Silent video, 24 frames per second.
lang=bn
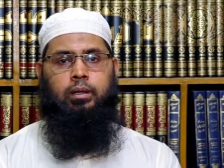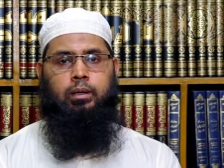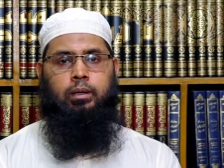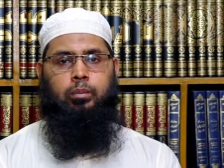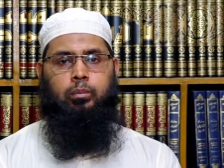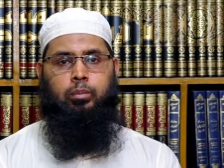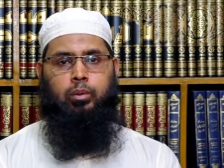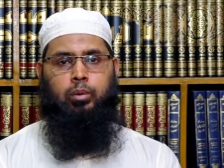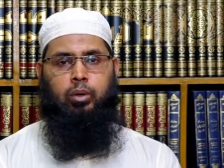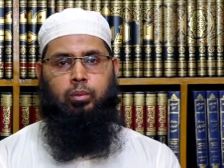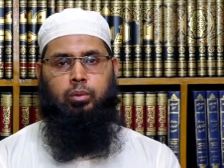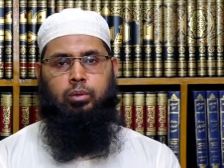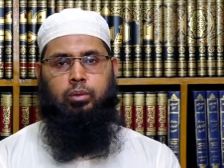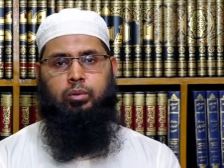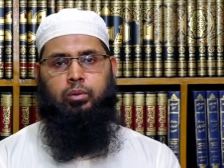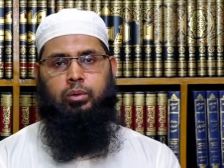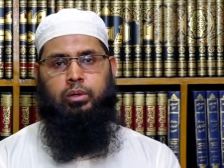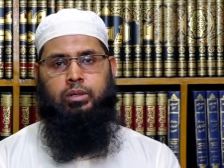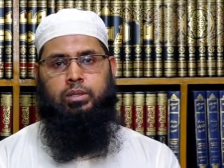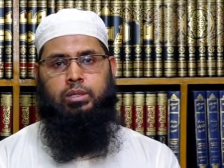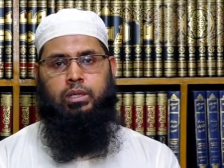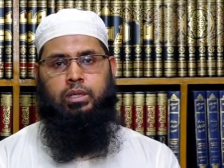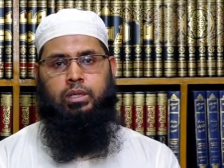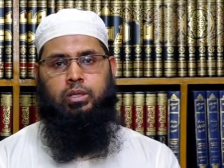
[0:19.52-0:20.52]
ভ্রমণ
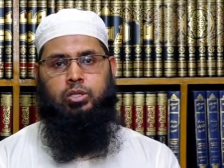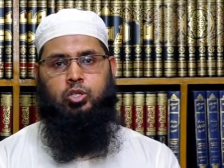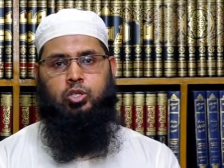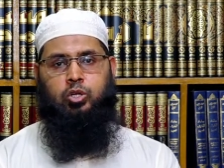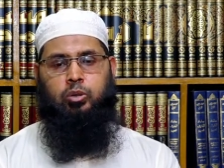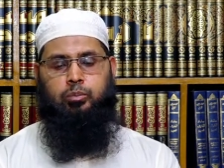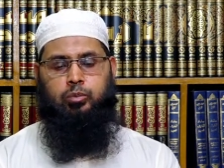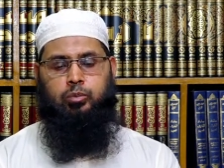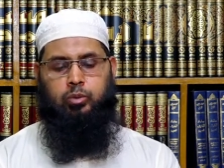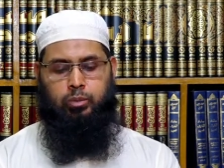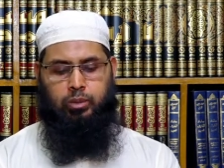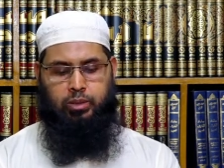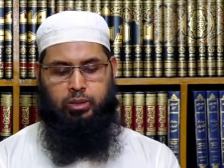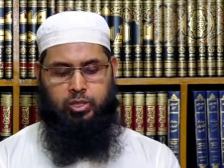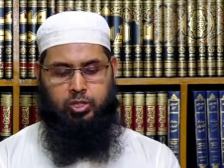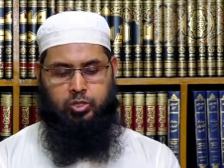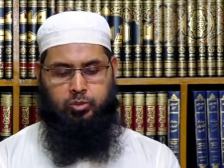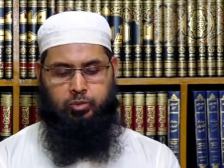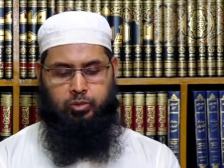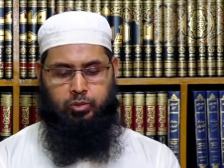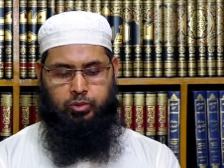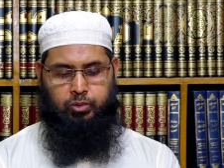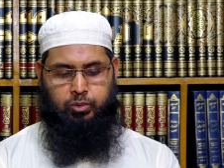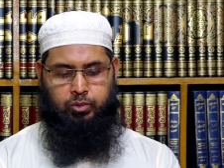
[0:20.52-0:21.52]
করেছিলেন সপ্তম আকাশ
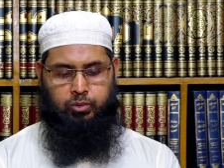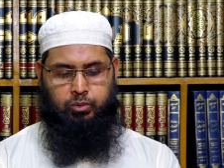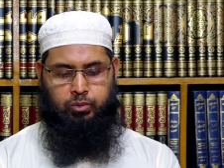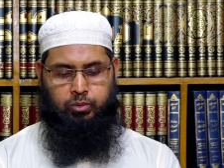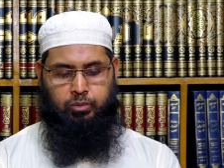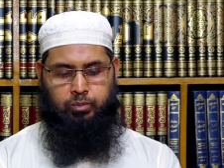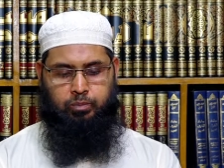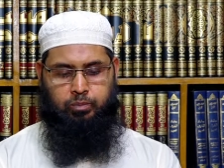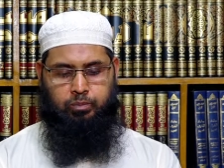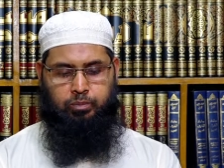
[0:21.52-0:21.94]
পর্যন্ত